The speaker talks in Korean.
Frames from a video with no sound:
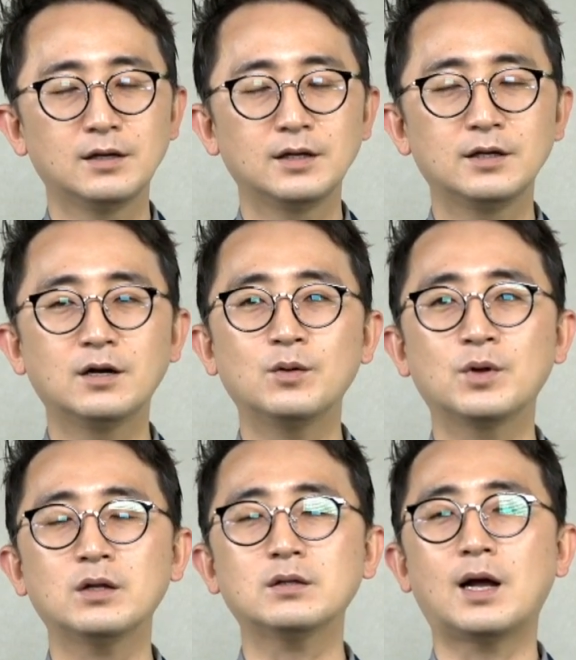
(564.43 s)

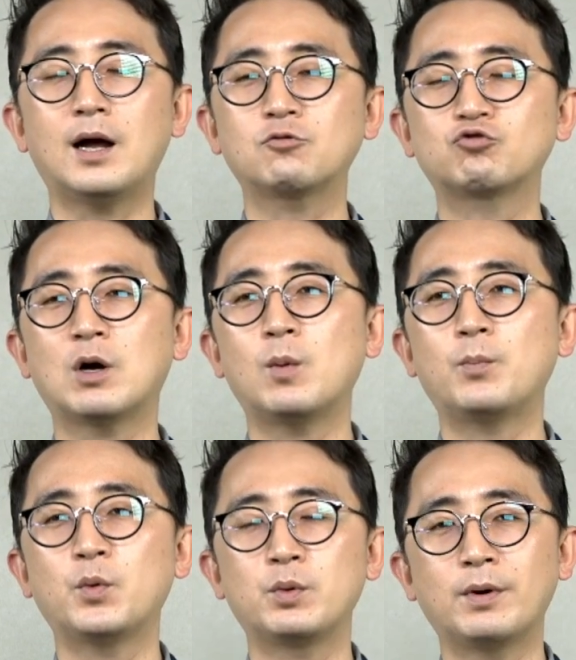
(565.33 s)
이러면 다
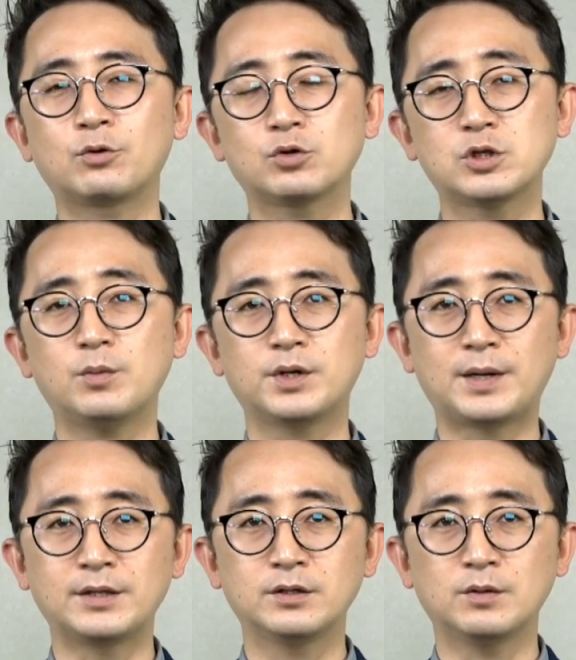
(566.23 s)
국가보안법 위반으로 처벌을
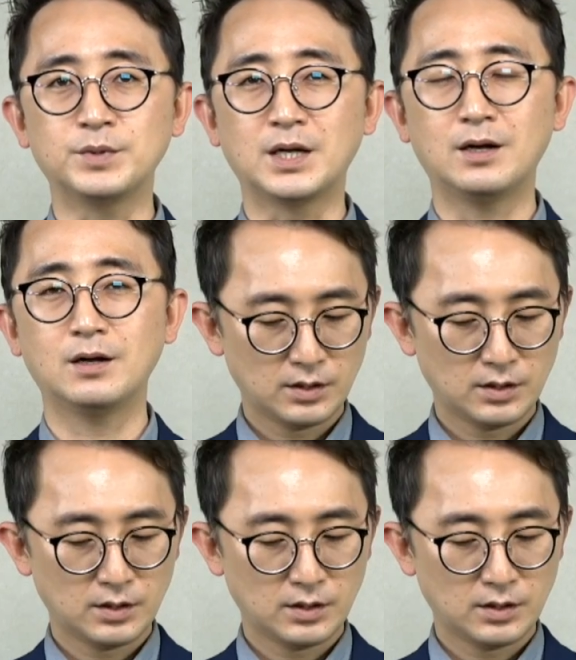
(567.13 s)
받는 겁니다.